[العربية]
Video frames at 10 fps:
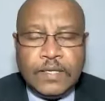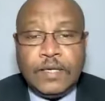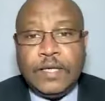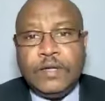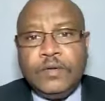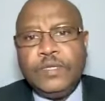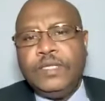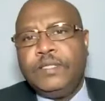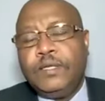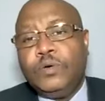لا
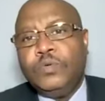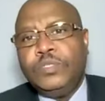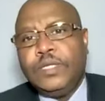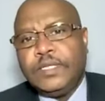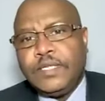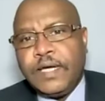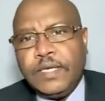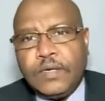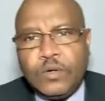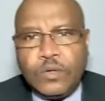نريد أن نعود إلى
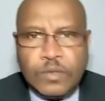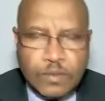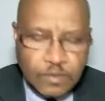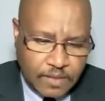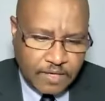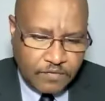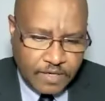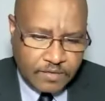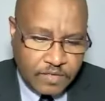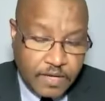التاريخ وكيف
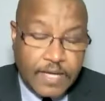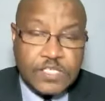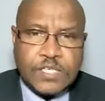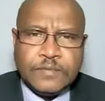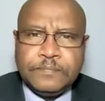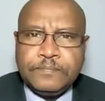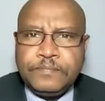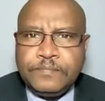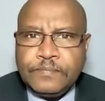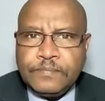حدث هذا
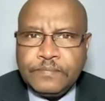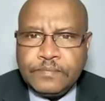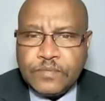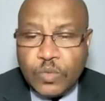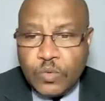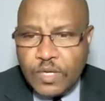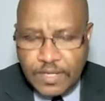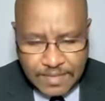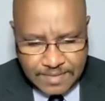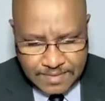دعونا
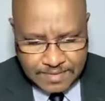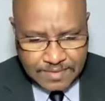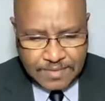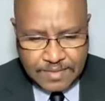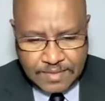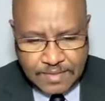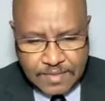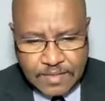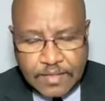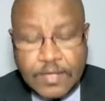
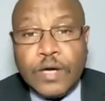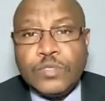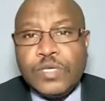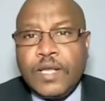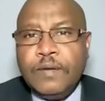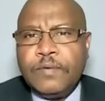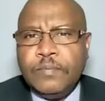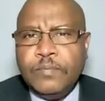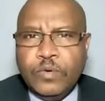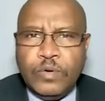نأخذ الأمر
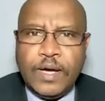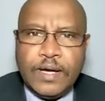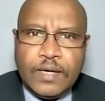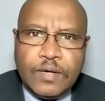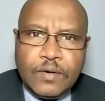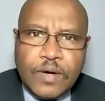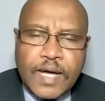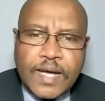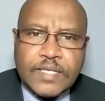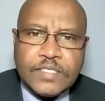من هنا
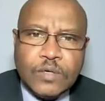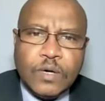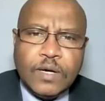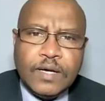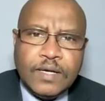وهكذا هو